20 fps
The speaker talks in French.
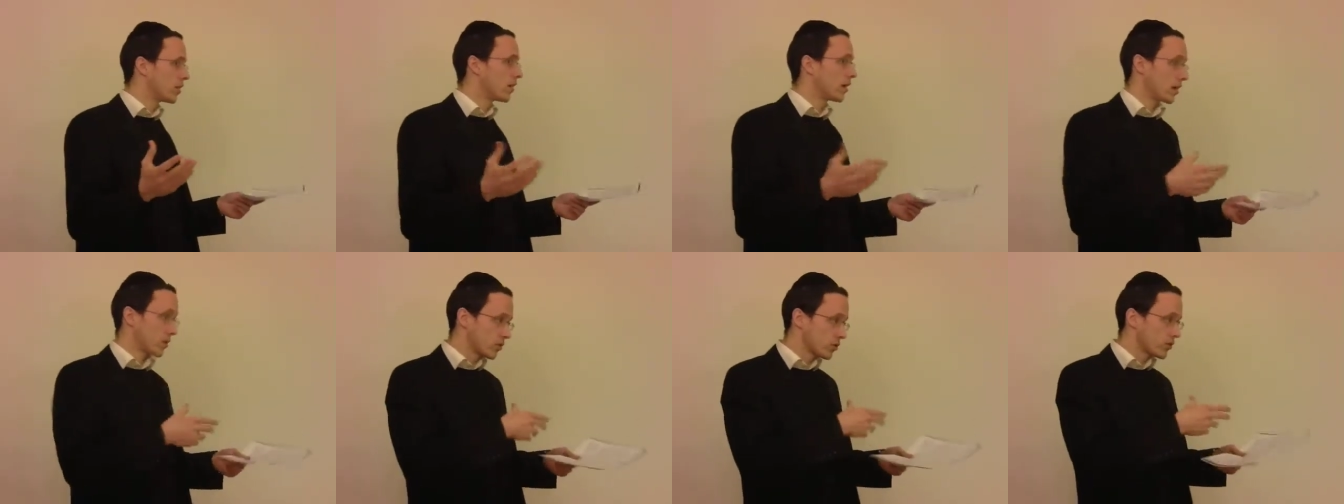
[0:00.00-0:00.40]

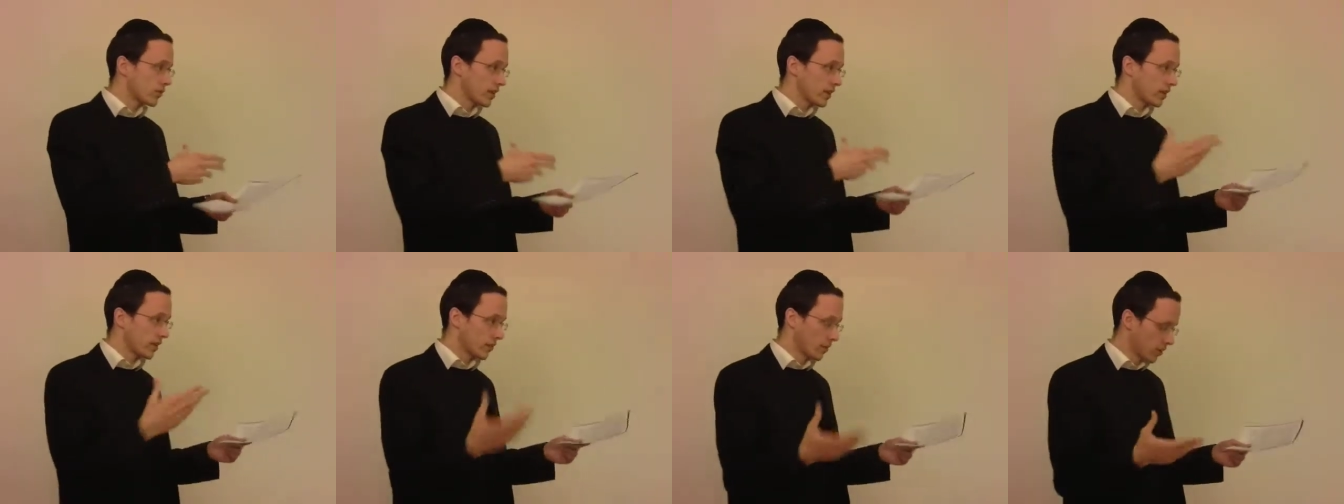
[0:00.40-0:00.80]
La chose va
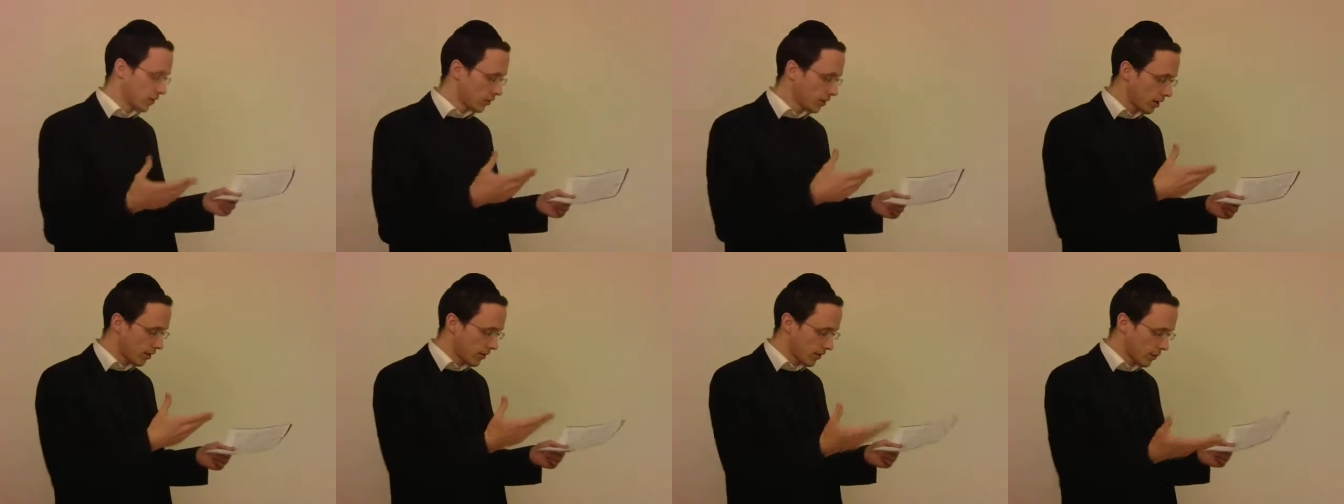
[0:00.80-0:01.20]
être éminente,
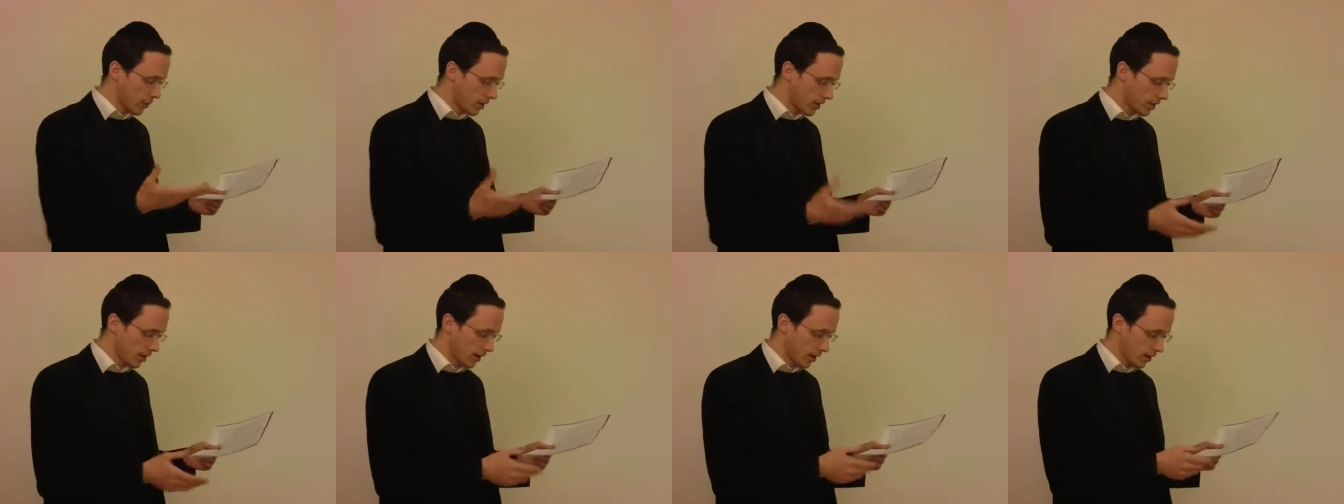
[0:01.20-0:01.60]
ça va se mm.
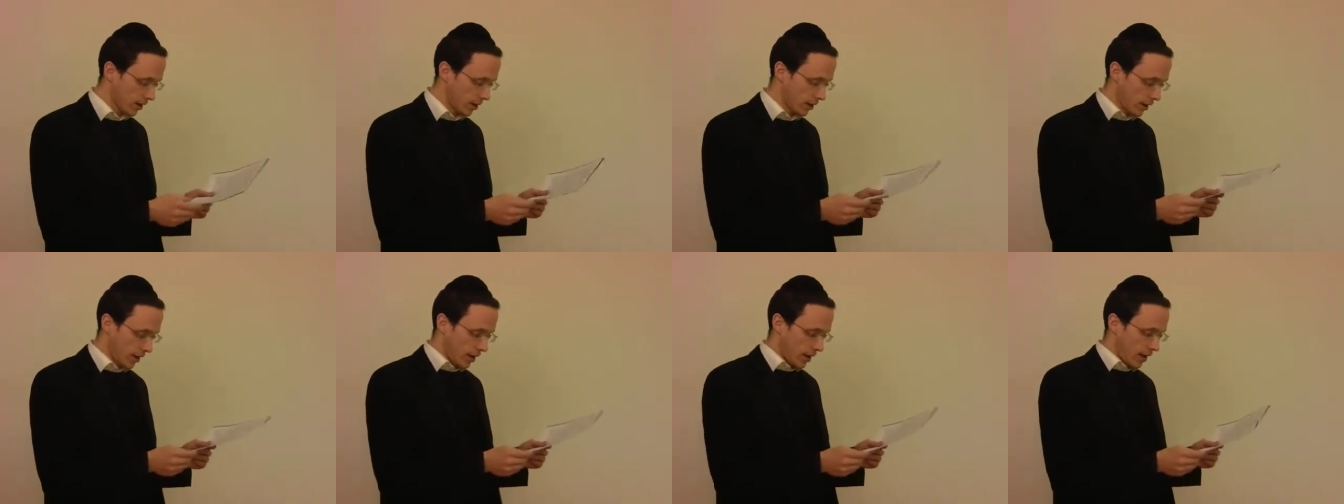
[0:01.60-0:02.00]
passer euh,
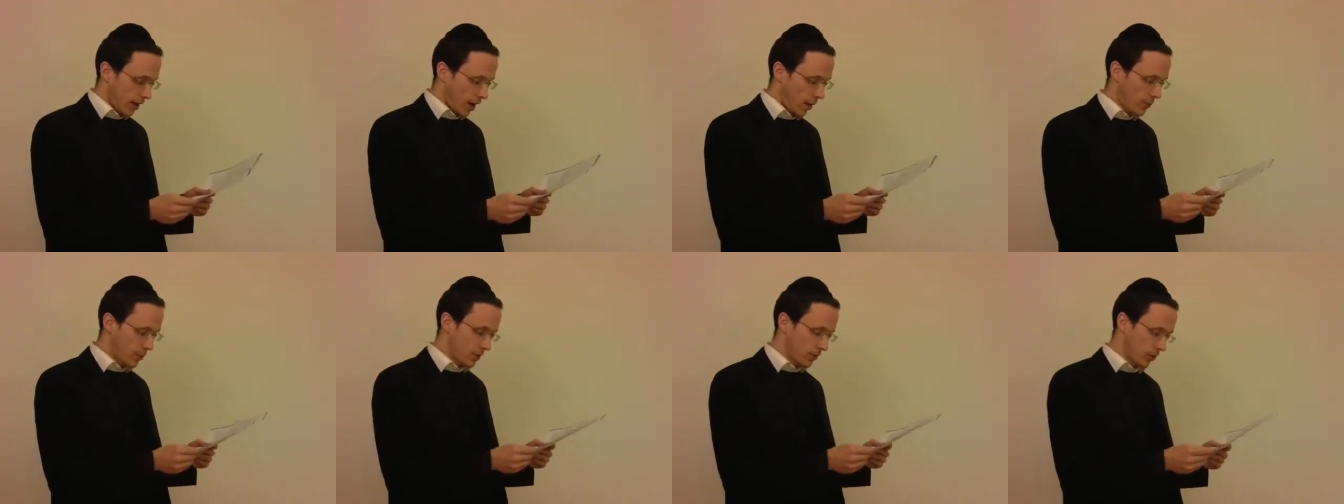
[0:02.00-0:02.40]

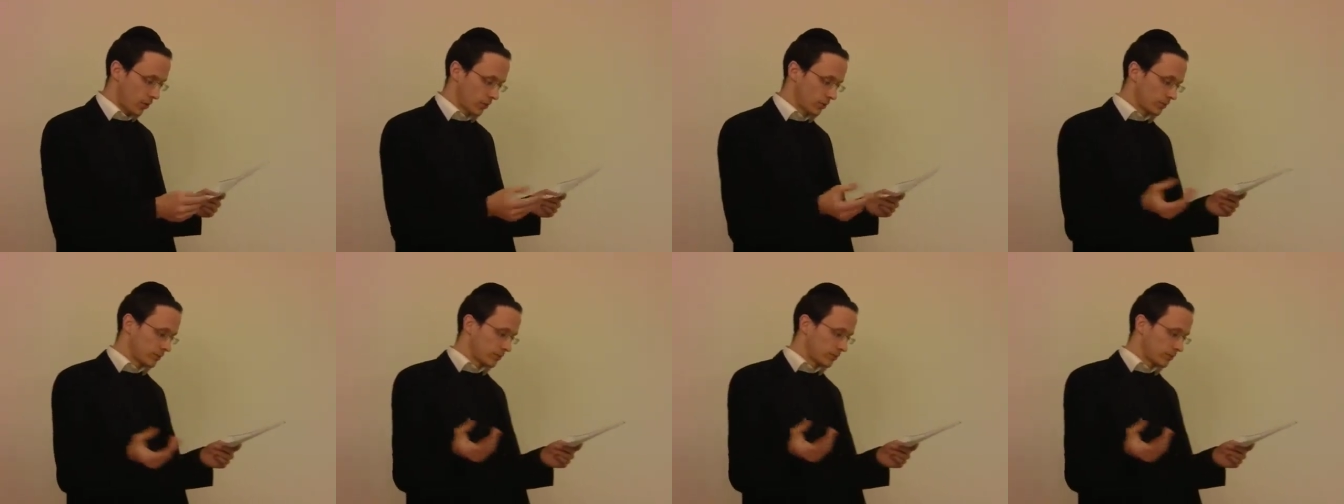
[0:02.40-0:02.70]
rapidement.